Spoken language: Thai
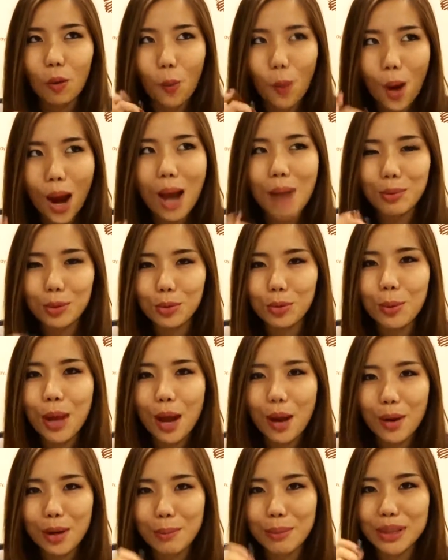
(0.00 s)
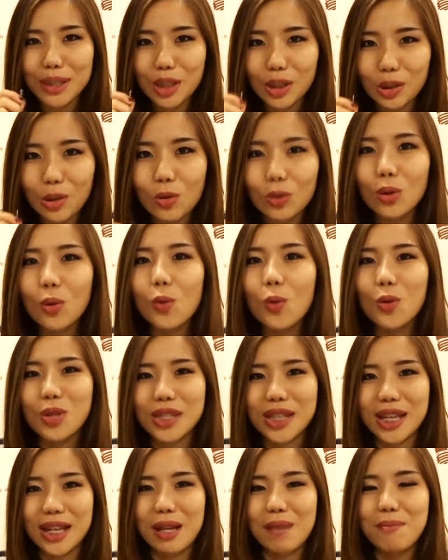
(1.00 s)
ความรู้แพลวเนี่ยมันจะต้องถูก
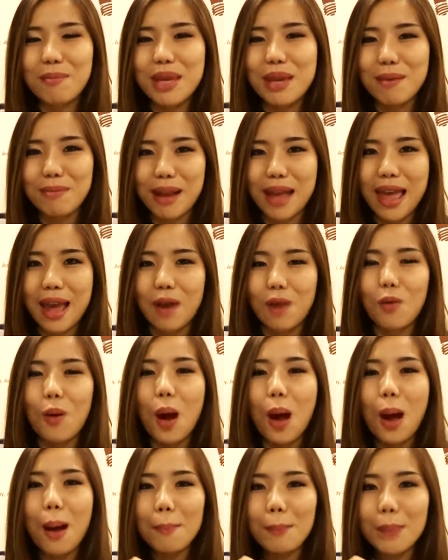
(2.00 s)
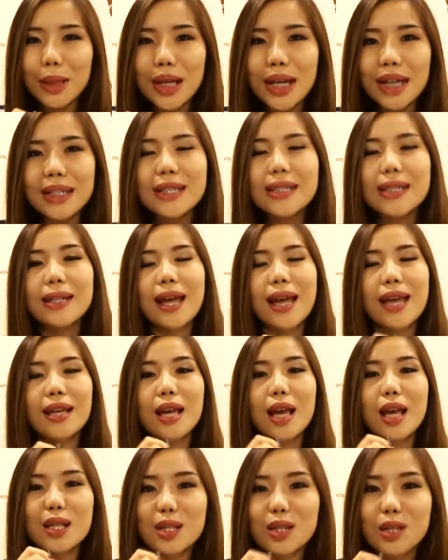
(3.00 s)
จัดระเบียบแล้ว เพื่อที่จะได้
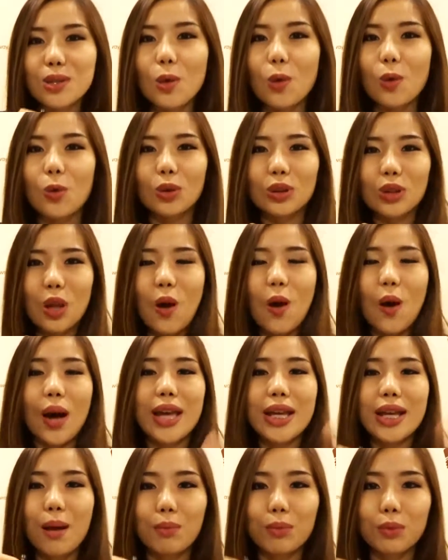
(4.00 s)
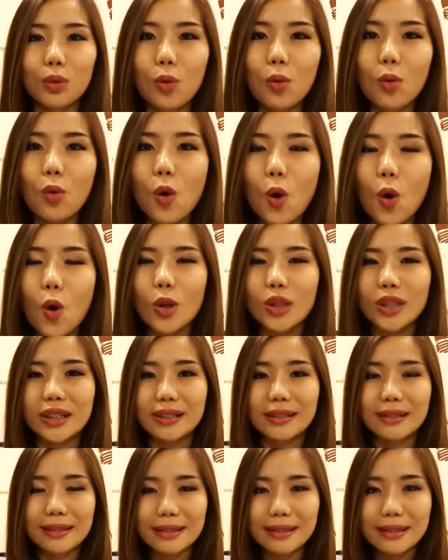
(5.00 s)
ส่งต่อให้กับทุกคน
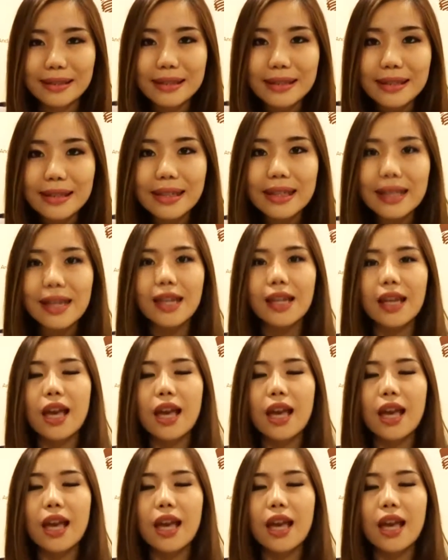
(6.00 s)
ที่